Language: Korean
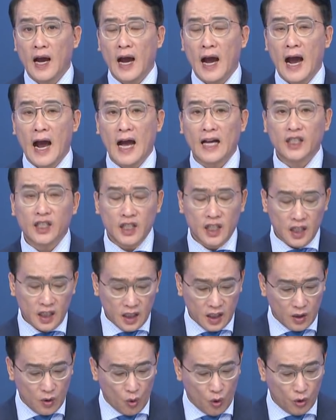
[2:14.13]
아직
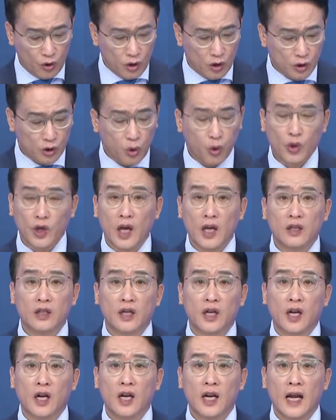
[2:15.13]
오늘
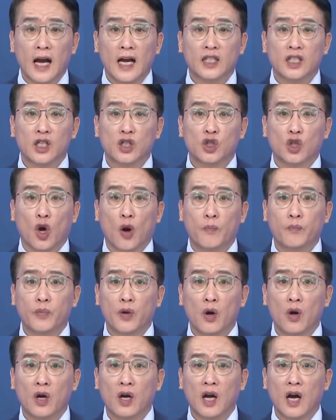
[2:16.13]
소개해드릴 아직
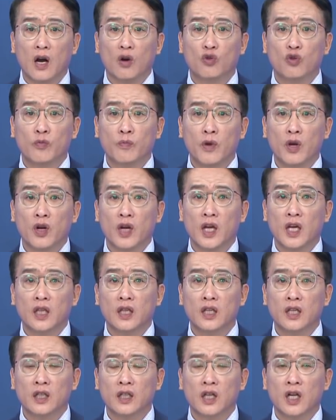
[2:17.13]
저평가 국면에
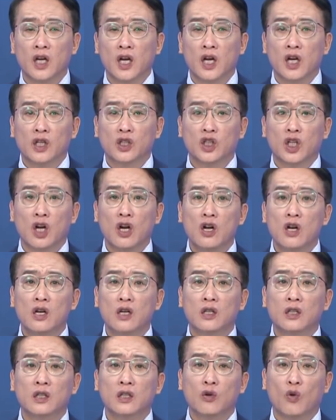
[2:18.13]
있는
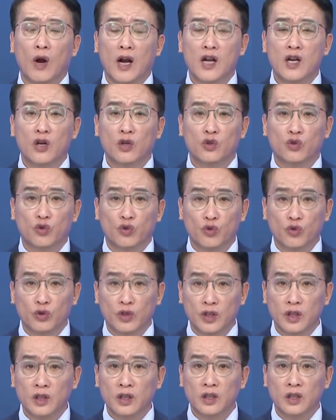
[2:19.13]
철근
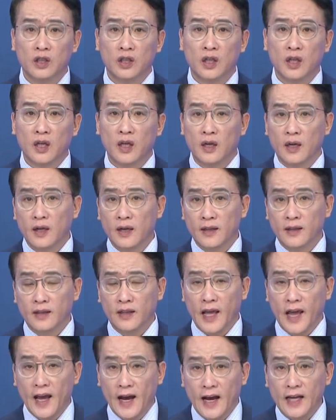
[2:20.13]
관련주는
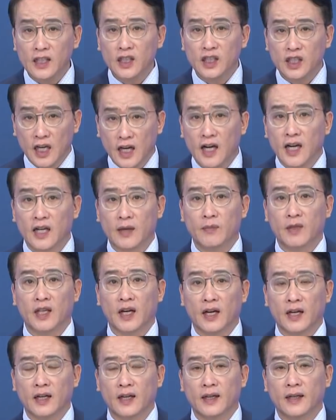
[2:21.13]
대한제강입니다.